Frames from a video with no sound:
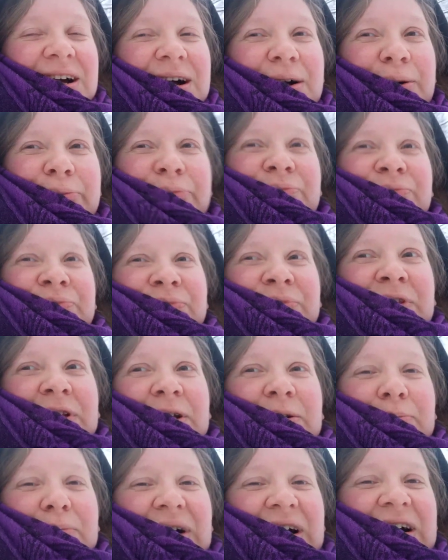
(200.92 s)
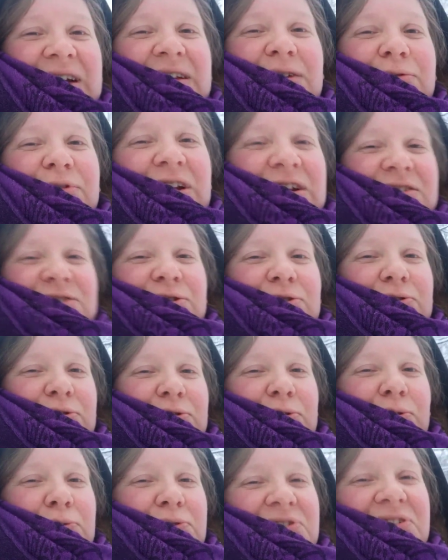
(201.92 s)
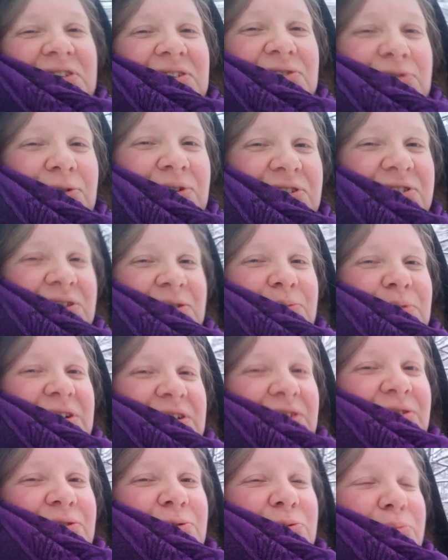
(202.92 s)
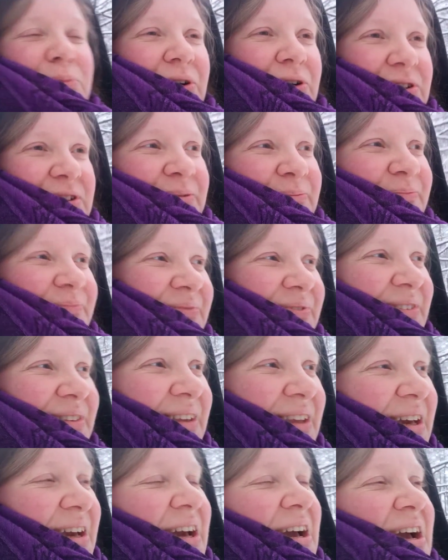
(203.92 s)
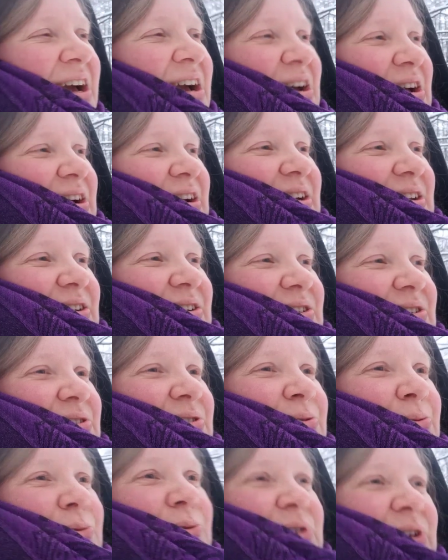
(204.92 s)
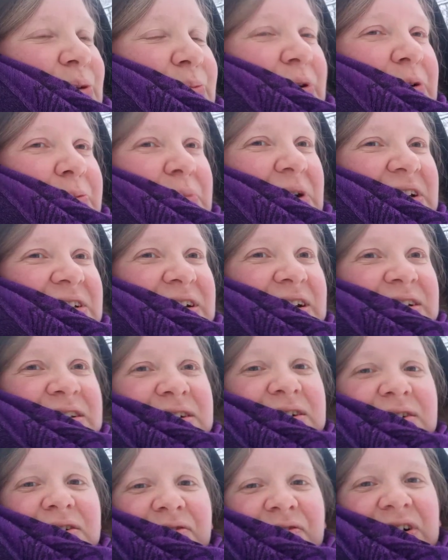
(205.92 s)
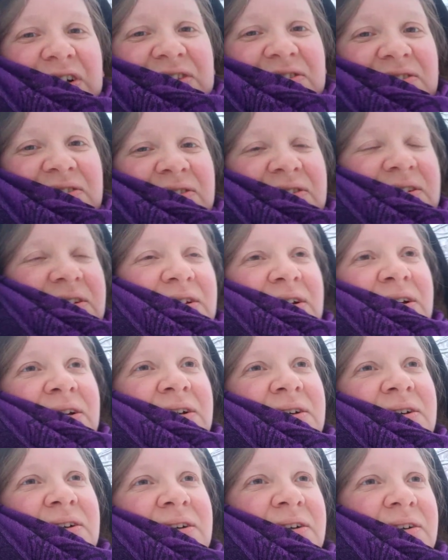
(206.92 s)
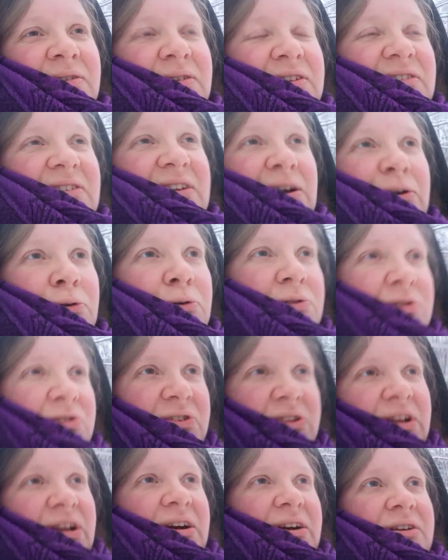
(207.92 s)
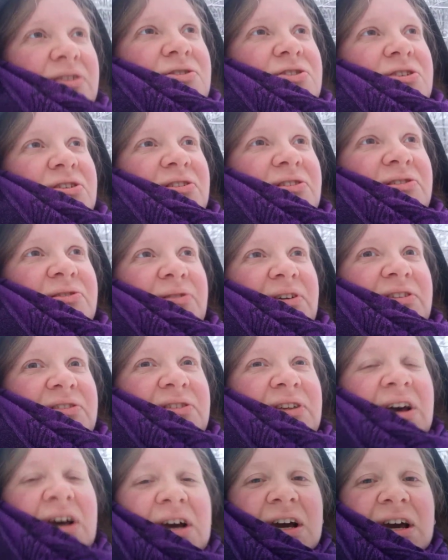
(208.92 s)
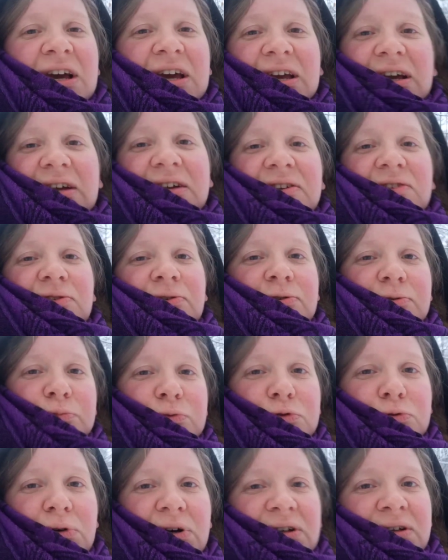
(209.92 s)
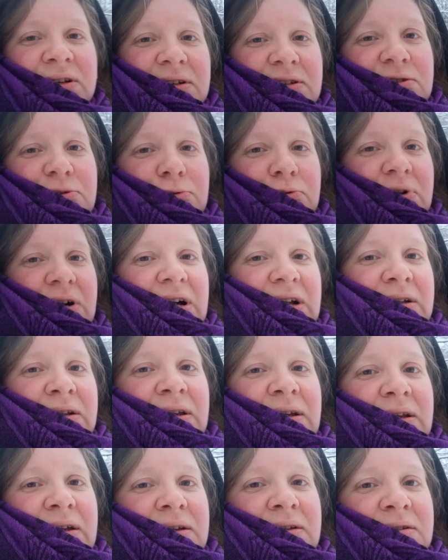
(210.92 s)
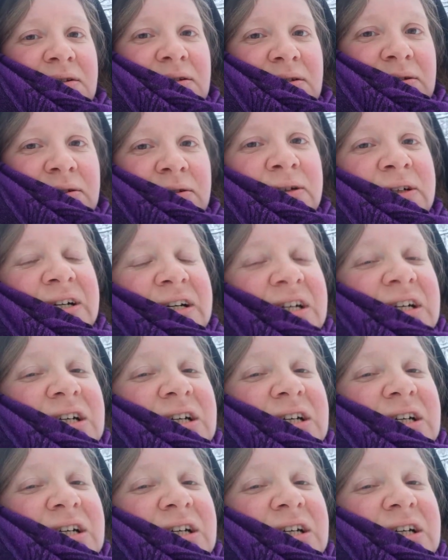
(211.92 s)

ähm, man kann ja vielleicht auch ein größeres Häuschen mit dazu bauen. Genau. Oder man macht halt irgendwas sehr Künstlerisches, was eher in die Skulpturenrichtung angeht. Ne?